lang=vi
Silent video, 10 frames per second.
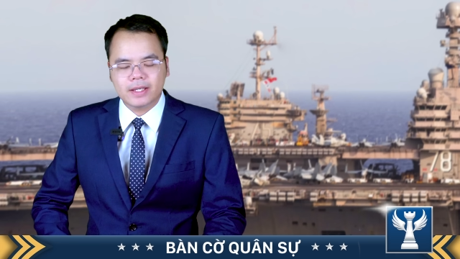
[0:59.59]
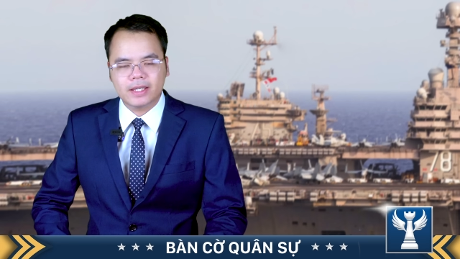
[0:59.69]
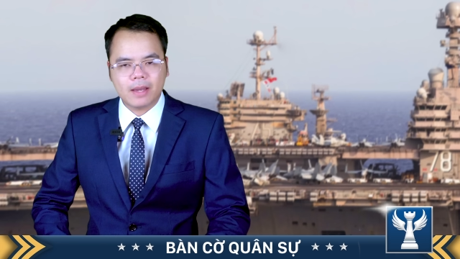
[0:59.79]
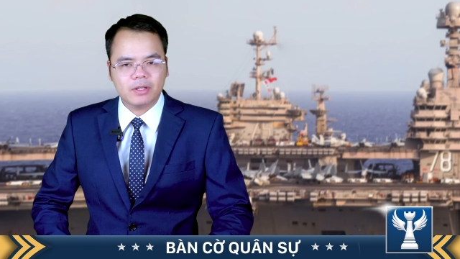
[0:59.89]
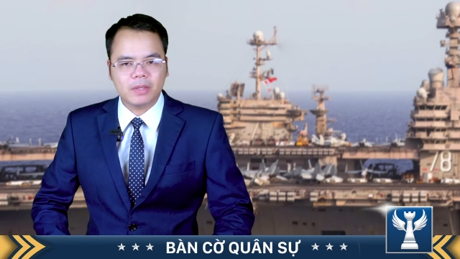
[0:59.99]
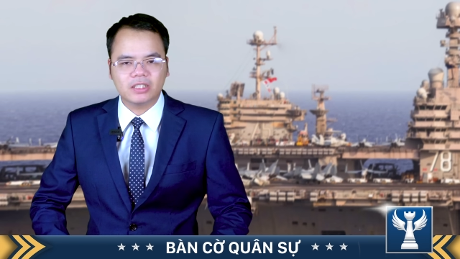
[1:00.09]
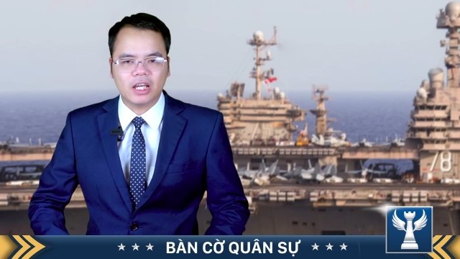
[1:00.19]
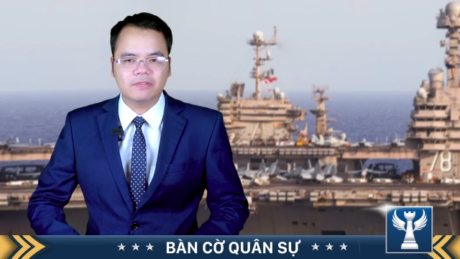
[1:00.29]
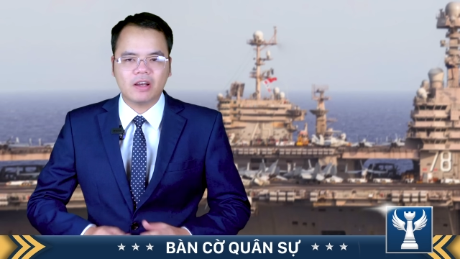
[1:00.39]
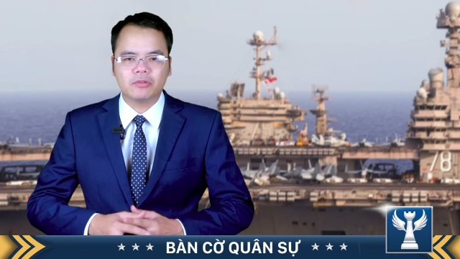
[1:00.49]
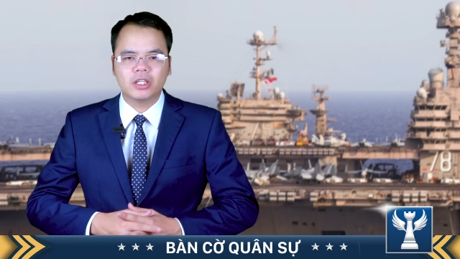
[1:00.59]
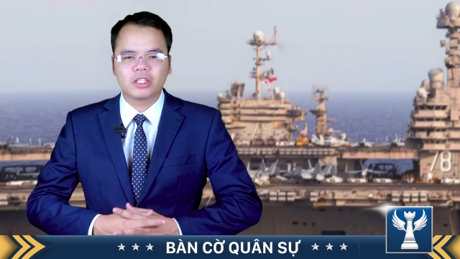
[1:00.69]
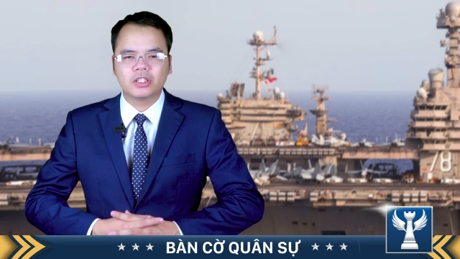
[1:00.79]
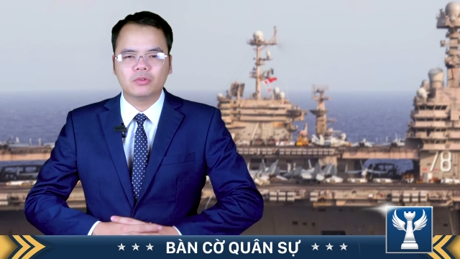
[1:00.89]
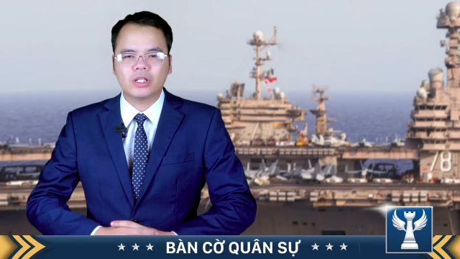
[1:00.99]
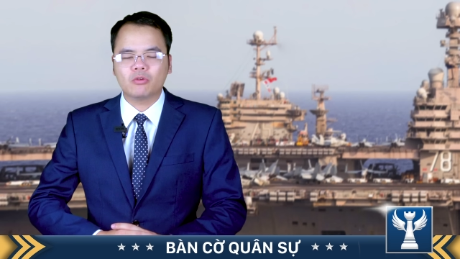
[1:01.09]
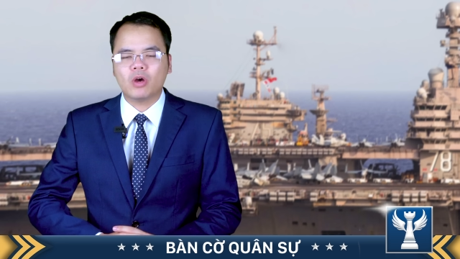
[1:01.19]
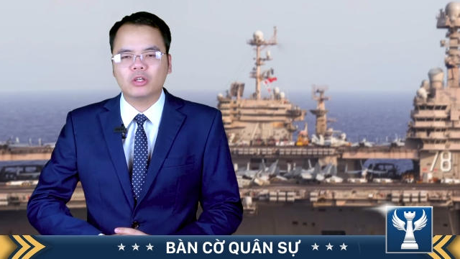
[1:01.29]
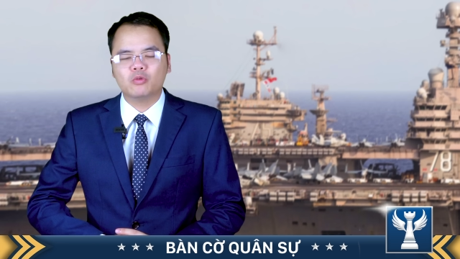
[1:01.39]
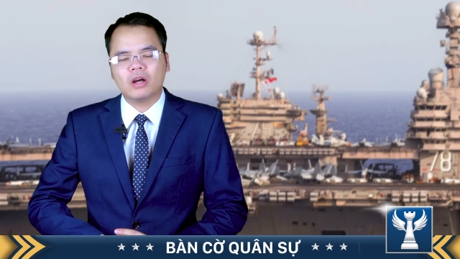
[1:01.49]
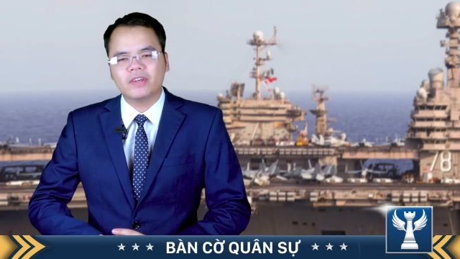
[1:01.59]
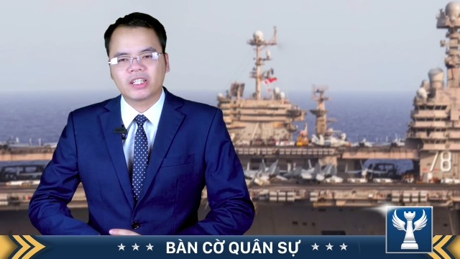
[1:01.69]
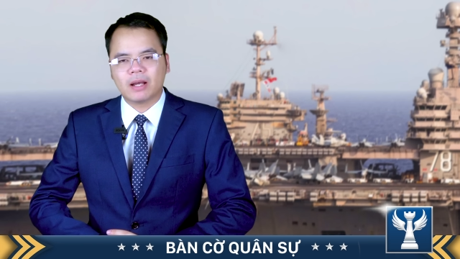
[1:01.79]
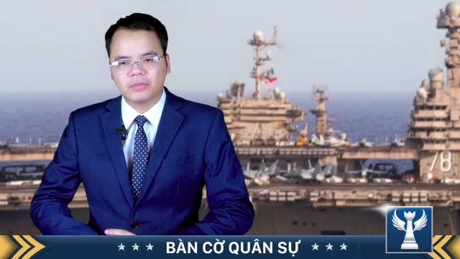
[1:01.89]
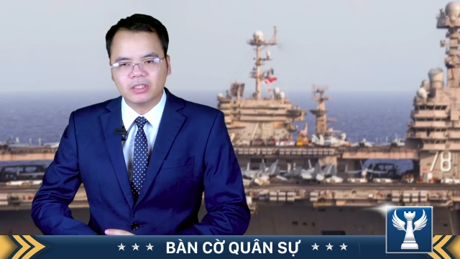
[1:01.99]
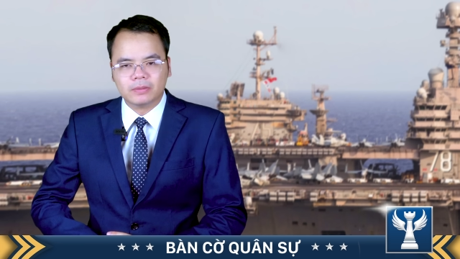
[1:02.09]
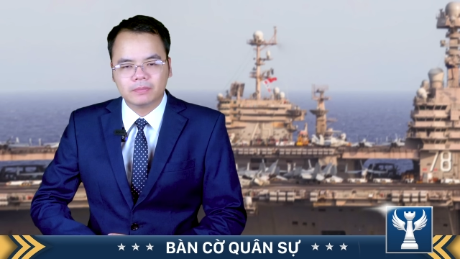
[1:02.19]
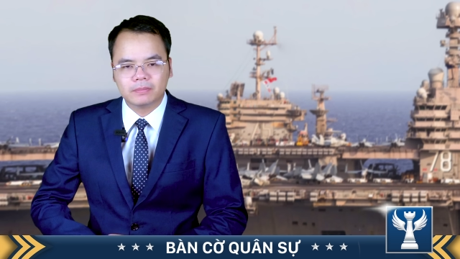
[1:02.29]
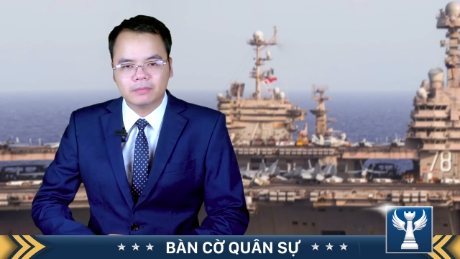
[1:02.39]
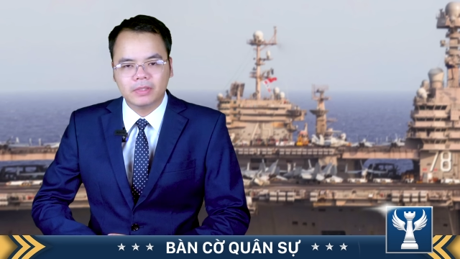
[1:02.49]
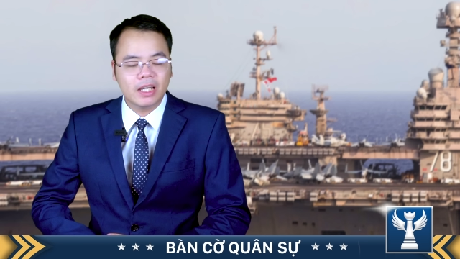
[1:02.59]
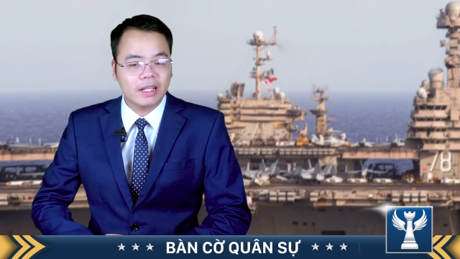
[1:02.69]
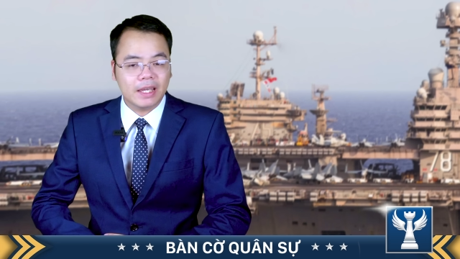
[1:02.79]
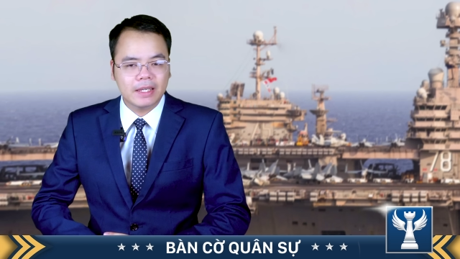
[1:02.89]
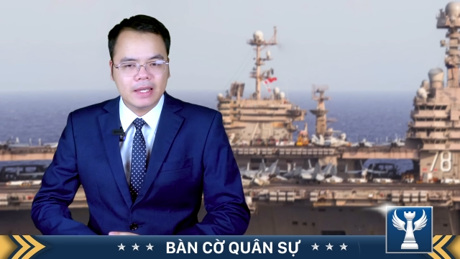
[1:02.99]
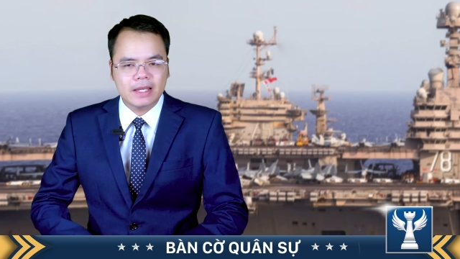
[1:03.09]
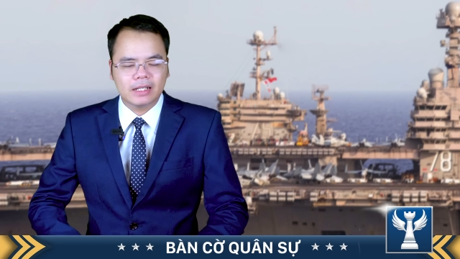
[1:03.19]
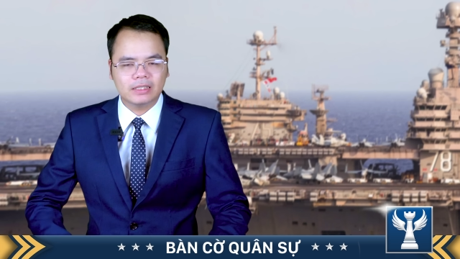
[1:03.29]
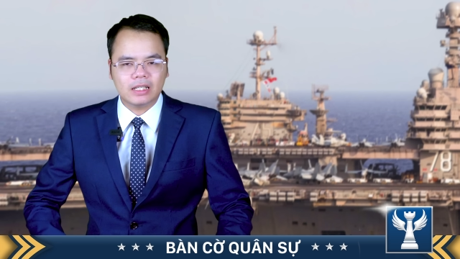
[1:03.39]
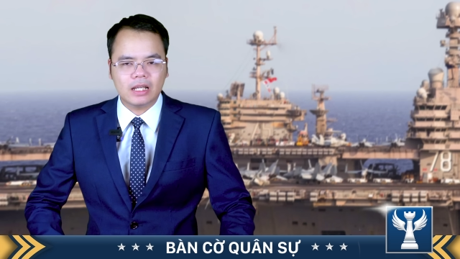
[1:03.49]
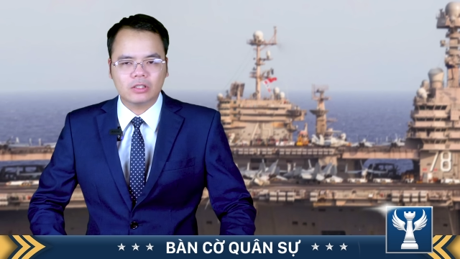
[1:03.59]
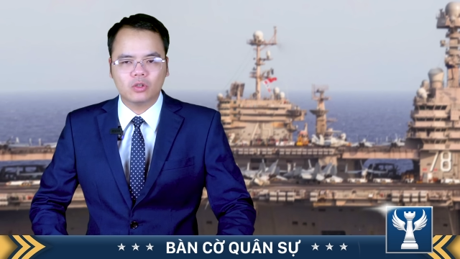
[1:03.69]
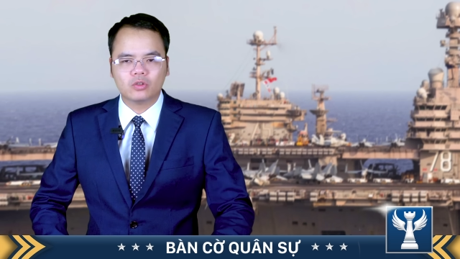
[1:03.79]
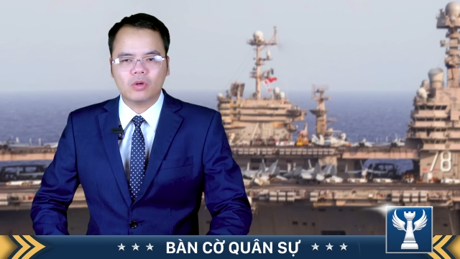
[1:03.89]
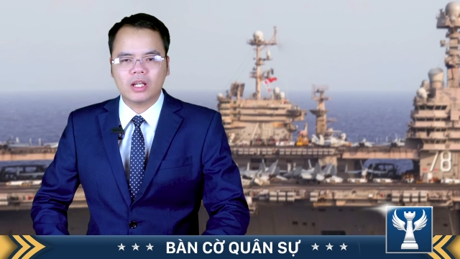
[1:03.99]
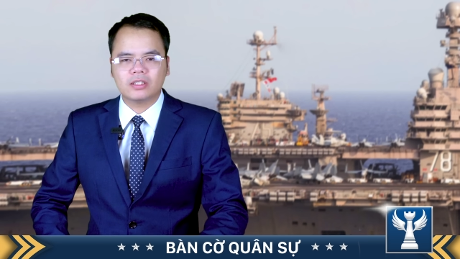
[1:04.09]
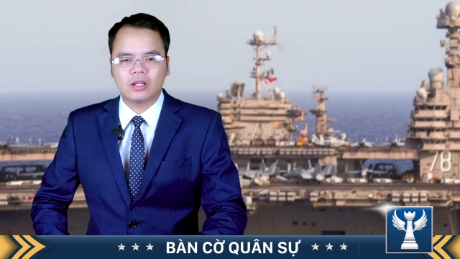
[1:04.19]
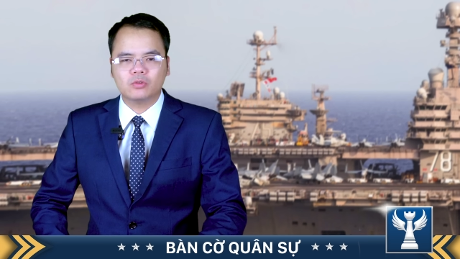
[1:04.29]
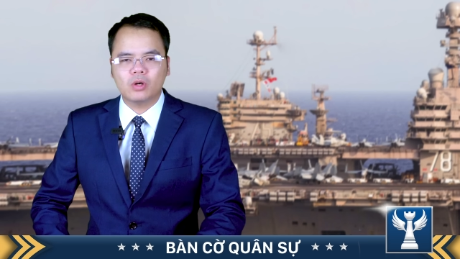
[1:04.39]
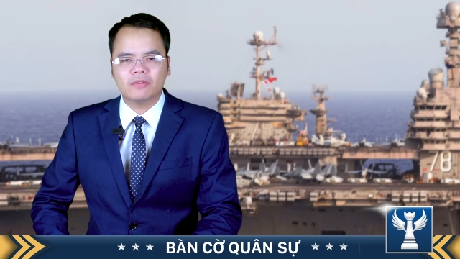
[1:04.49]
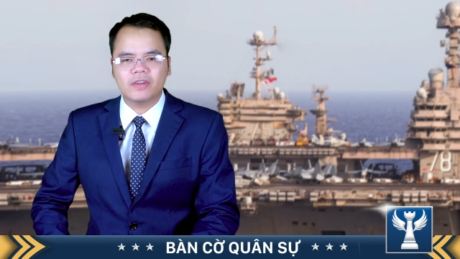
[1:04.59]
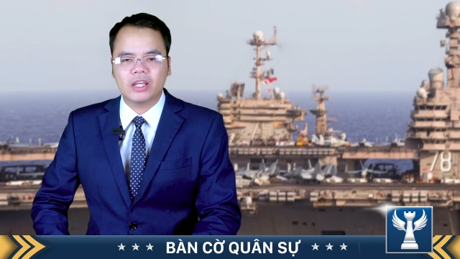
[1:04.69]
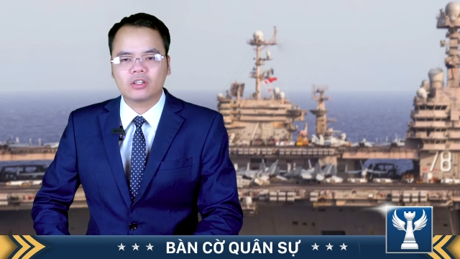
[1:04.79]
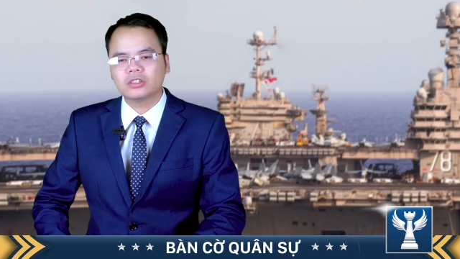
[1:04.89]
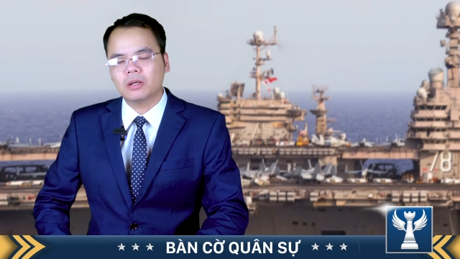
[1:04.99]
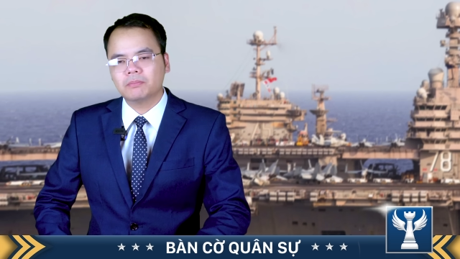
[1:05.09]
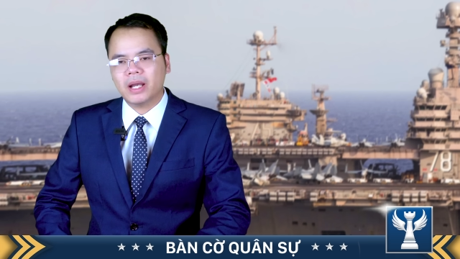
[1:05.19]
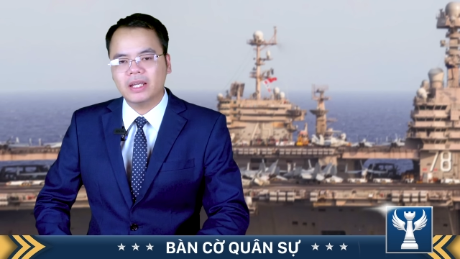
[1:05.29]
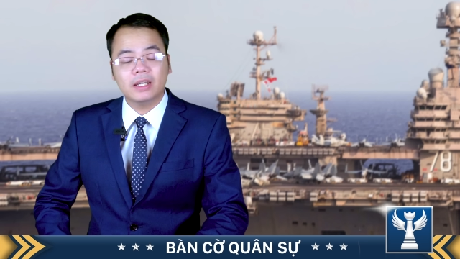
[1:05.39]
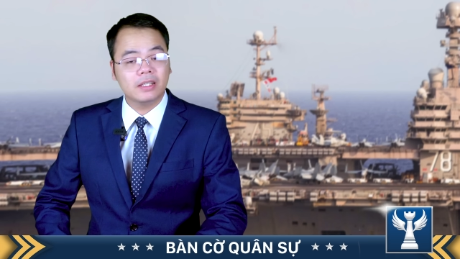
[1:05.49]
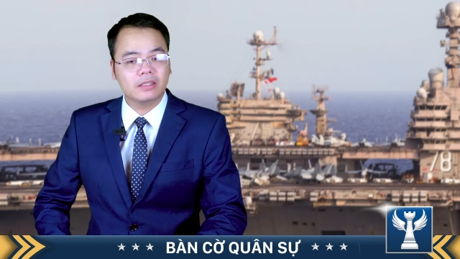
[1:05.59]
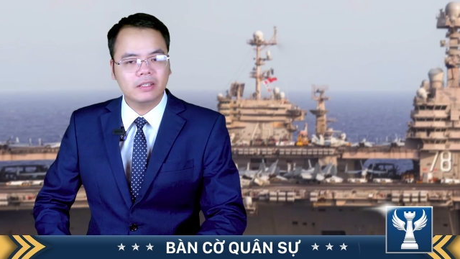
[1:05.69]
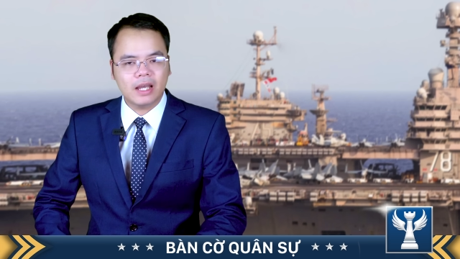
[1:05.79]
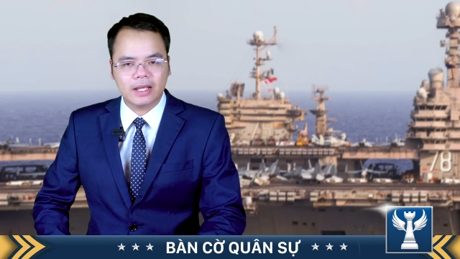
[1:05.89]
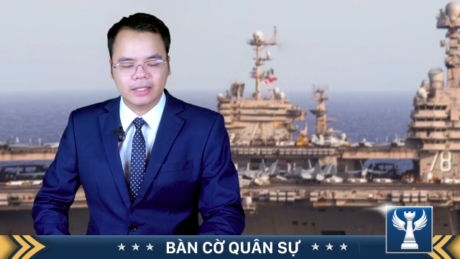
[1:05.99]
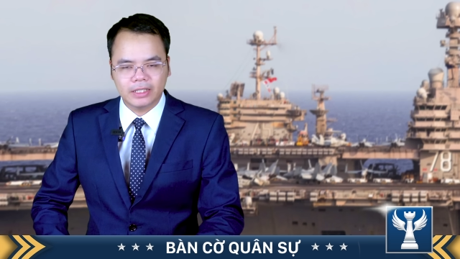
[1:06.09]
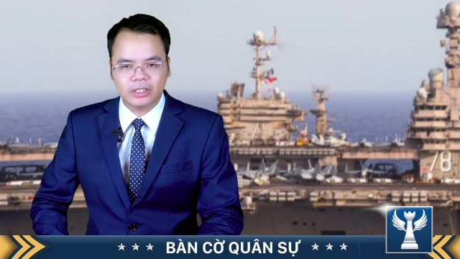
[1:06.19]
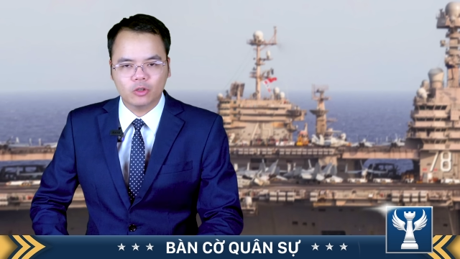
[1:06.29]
Kyiv đã bắt tay vào nghiên cứu các loại u a vê cảm tử. Hiện nay, người ta đang đồn đoán rằng u a vê có tầm bay lên tới hàng nghìn